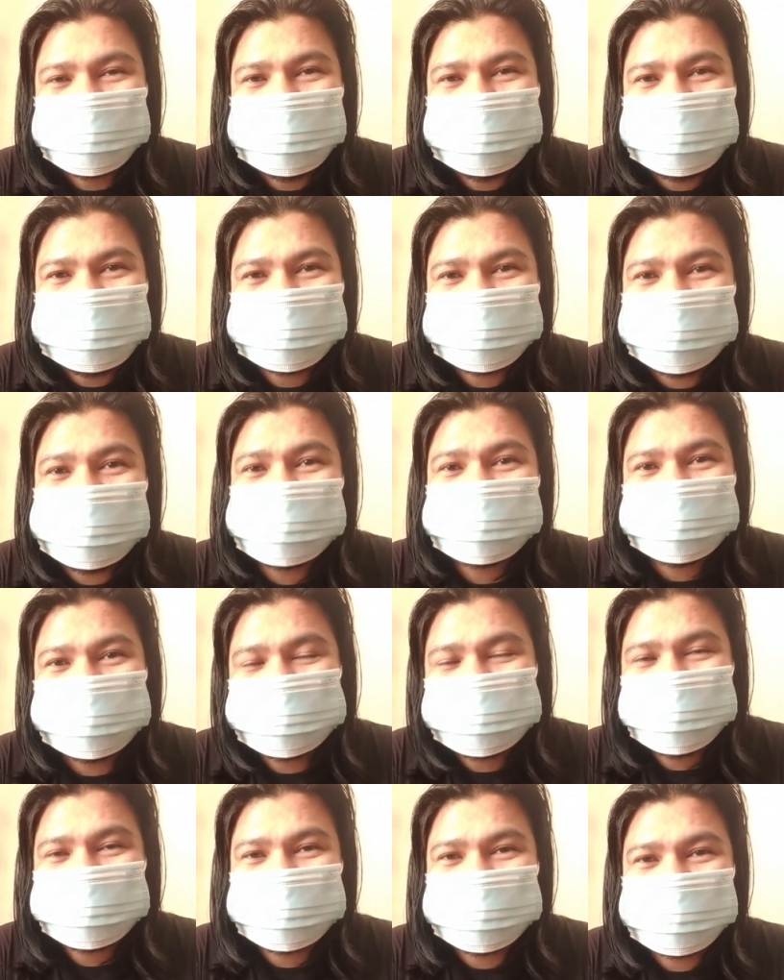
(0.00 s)
uh,
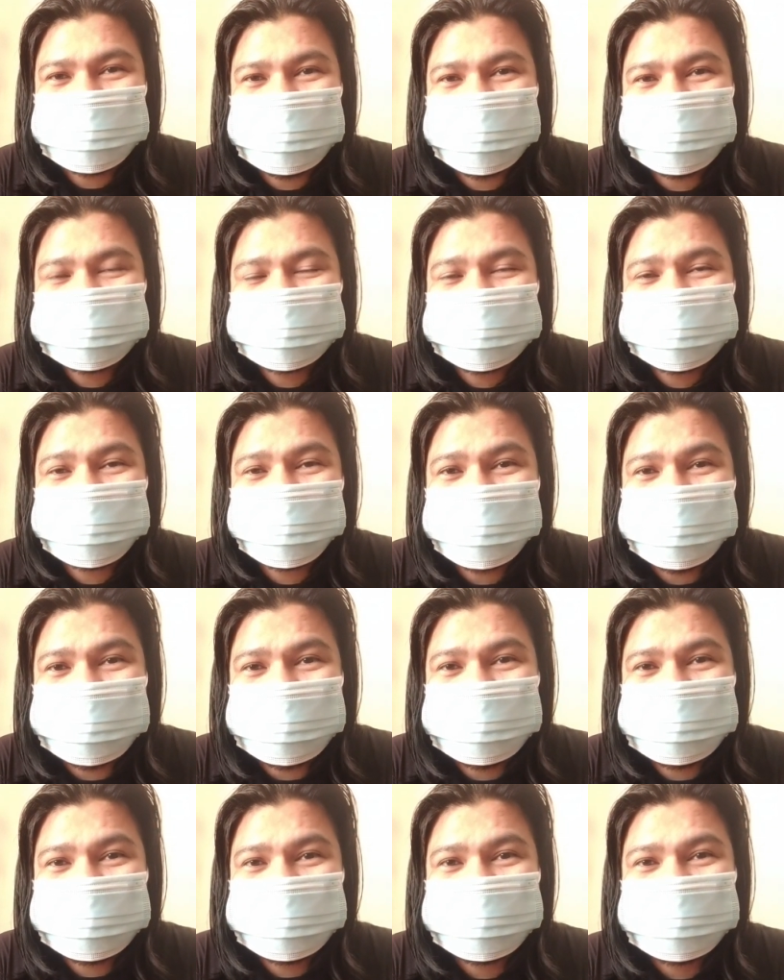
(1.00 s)
tono papunta doon
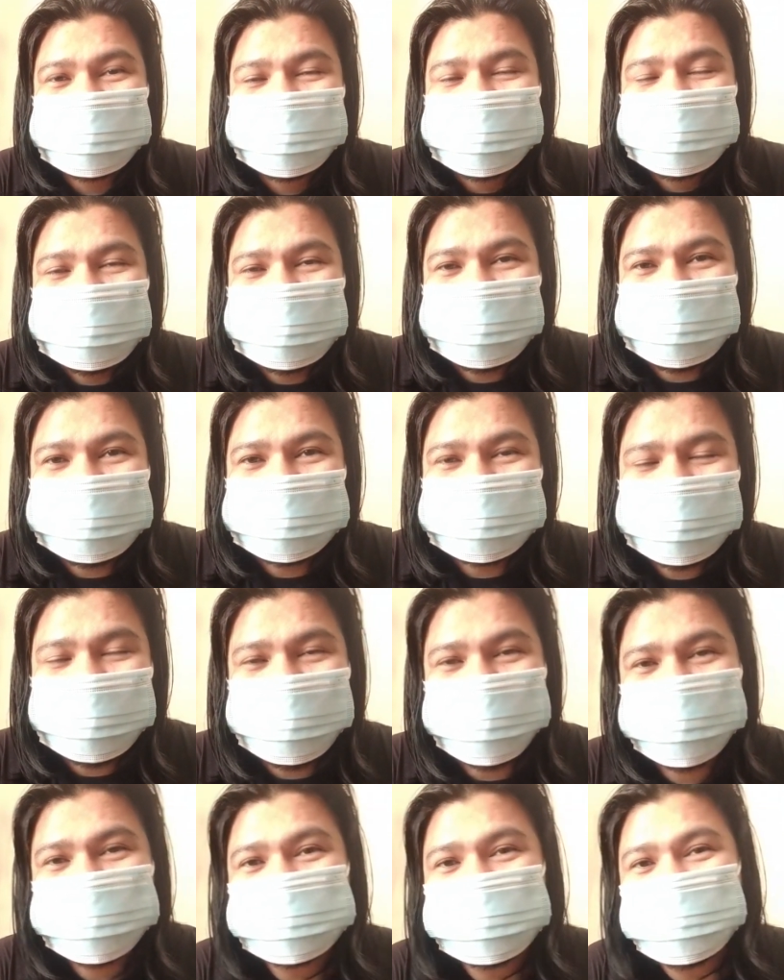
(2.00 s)
sa uh,
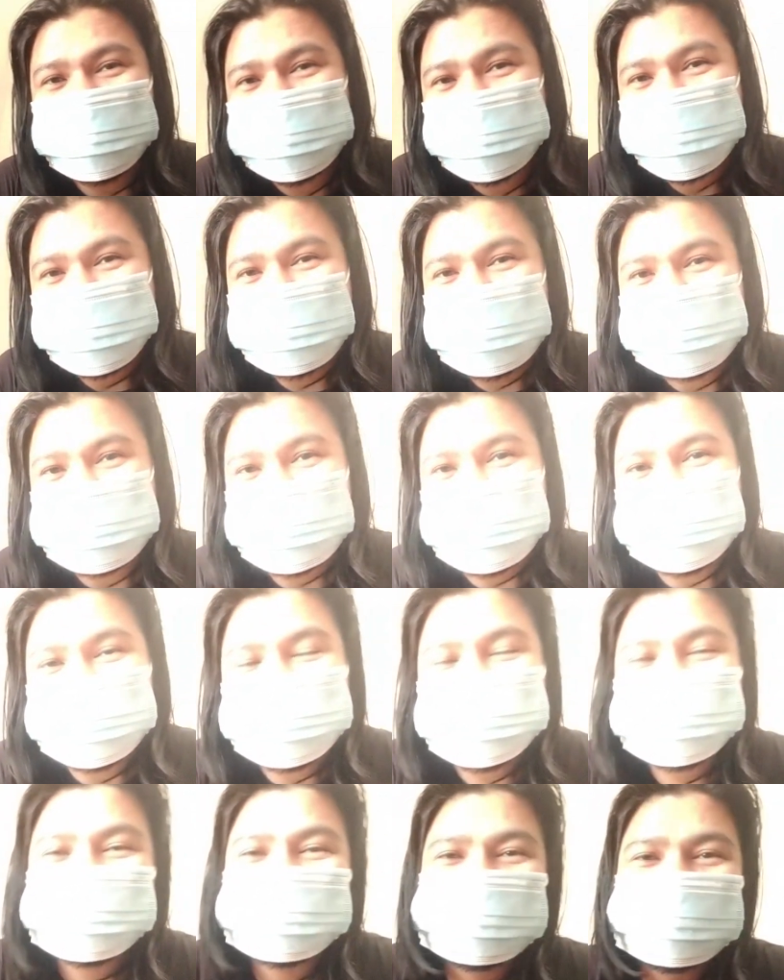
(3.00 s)
mga speakers natin.